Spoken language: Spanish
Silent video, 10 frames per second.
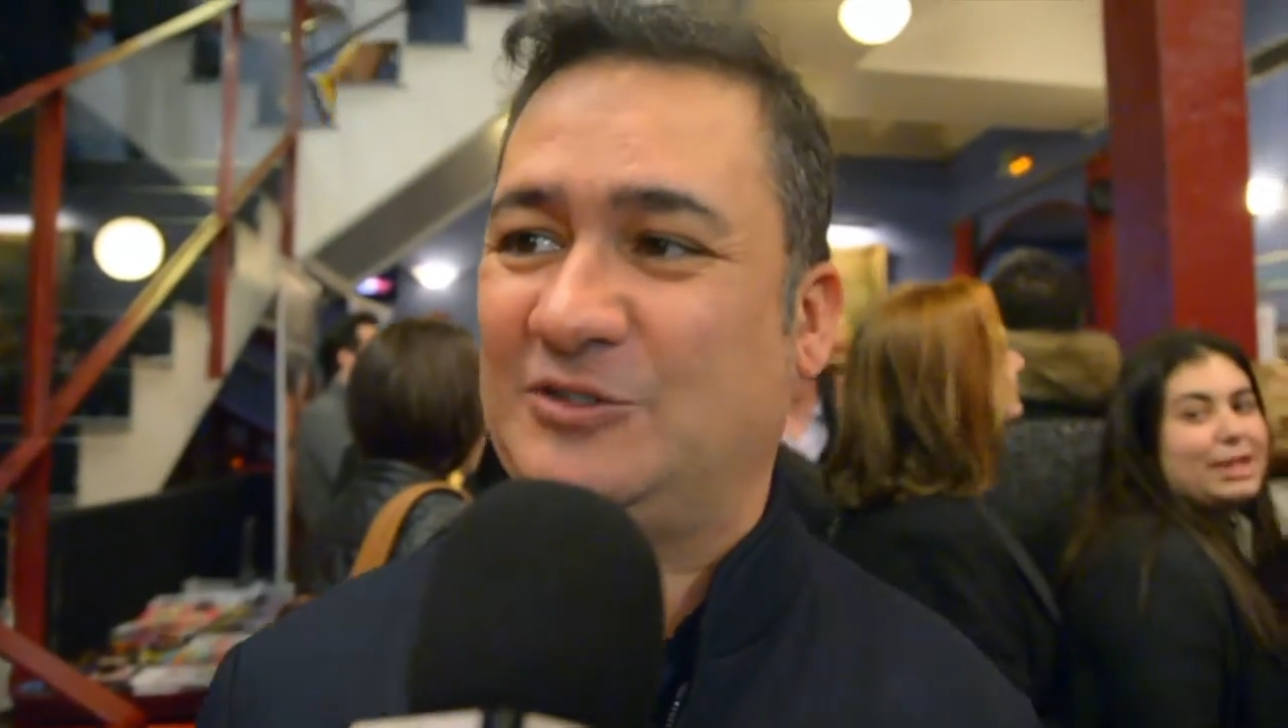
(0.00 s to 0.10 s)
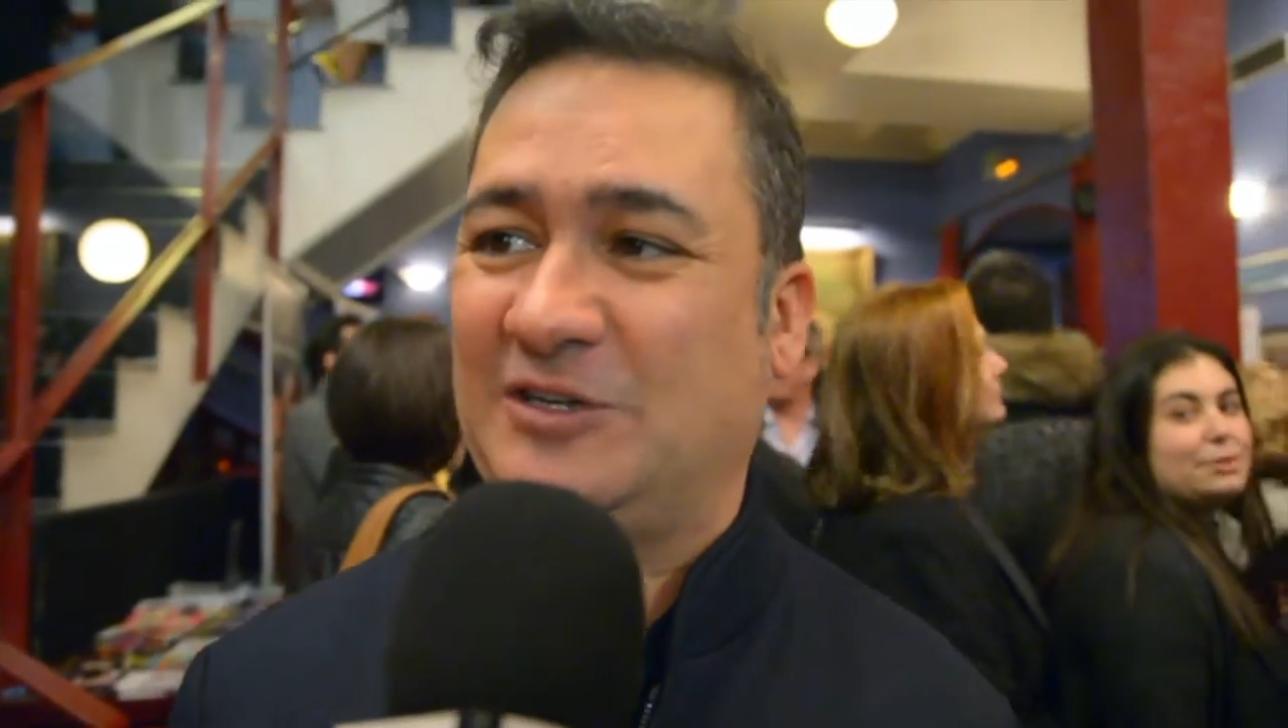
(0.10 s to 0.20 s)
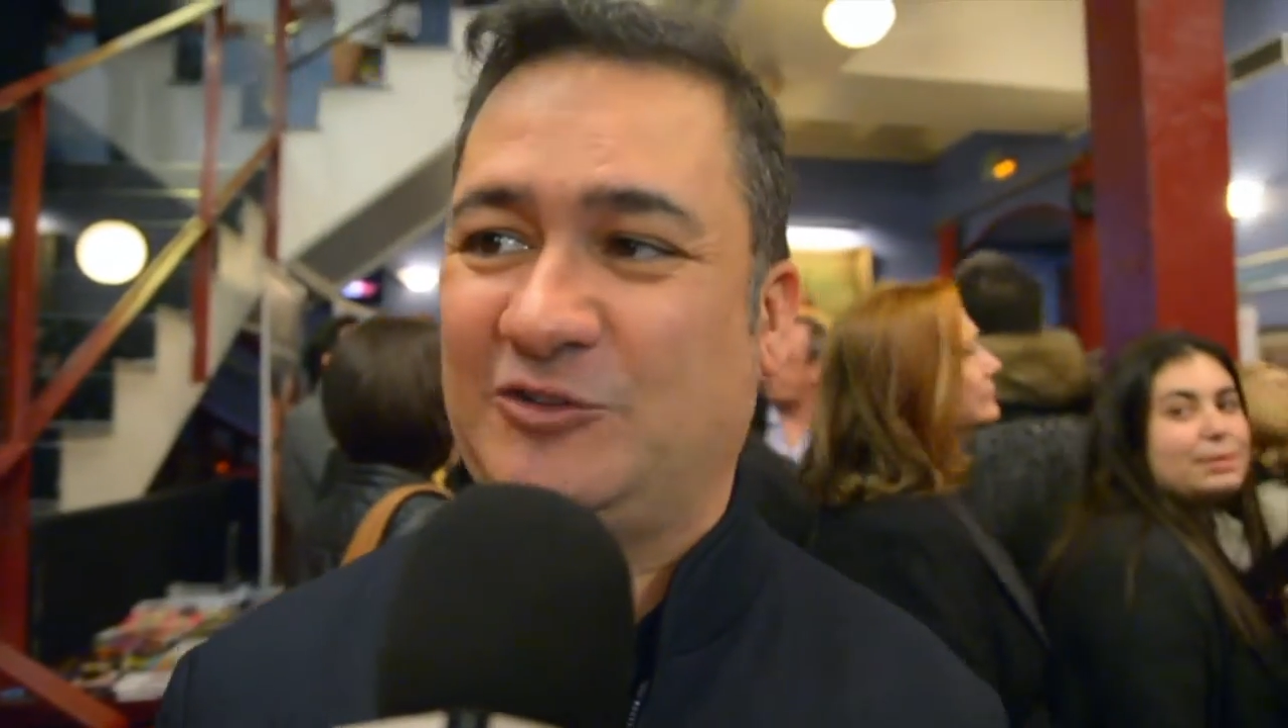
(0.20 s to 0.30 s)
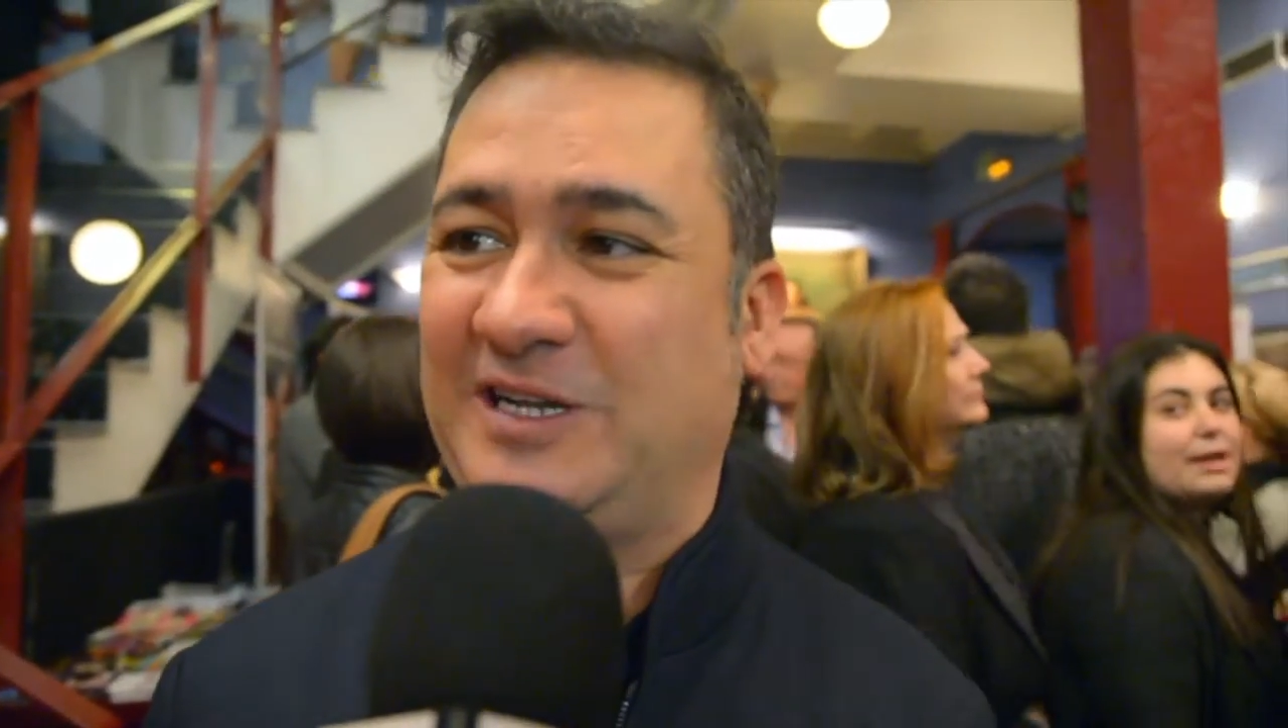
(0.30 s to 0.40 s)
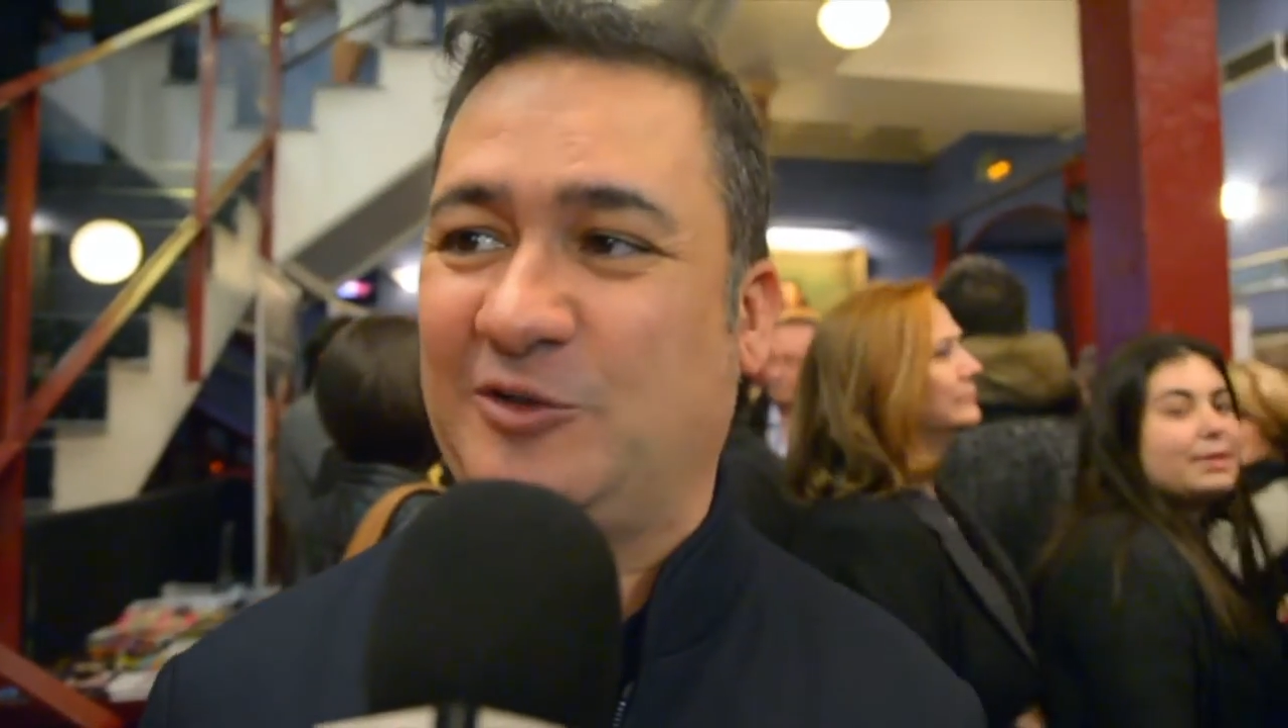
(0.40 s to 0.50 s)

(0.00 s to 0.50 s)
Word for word: de la hostia,